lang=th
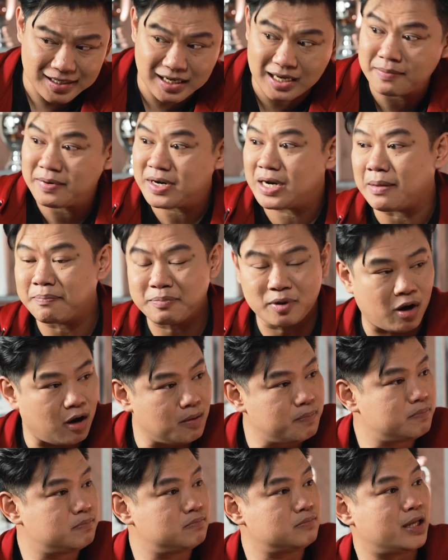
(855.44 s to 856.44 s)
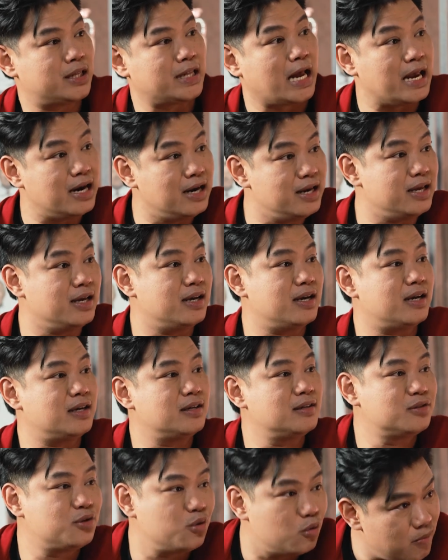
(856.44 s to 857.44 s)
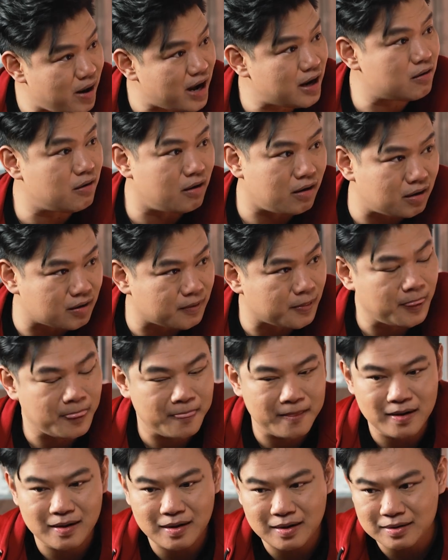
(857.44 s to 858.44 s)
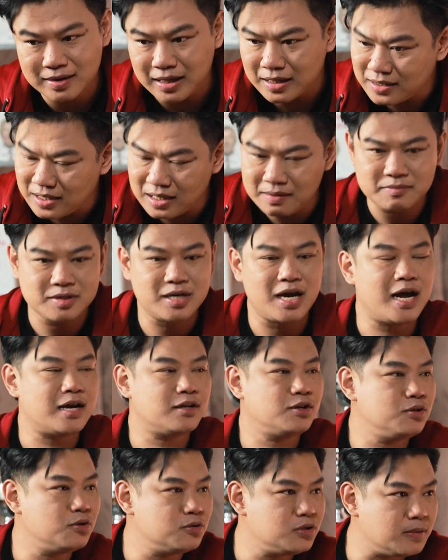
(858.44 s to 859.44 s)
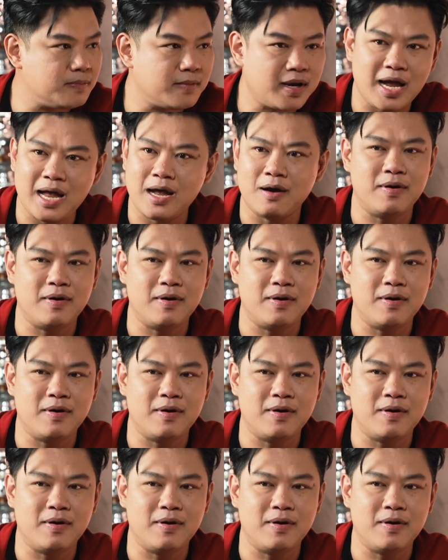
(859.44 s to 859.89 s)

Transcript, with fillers: ทีมระดับท็อปในไทยลีกอะทูแบงคอกติดทีมชาติชุดยูสิบเก้า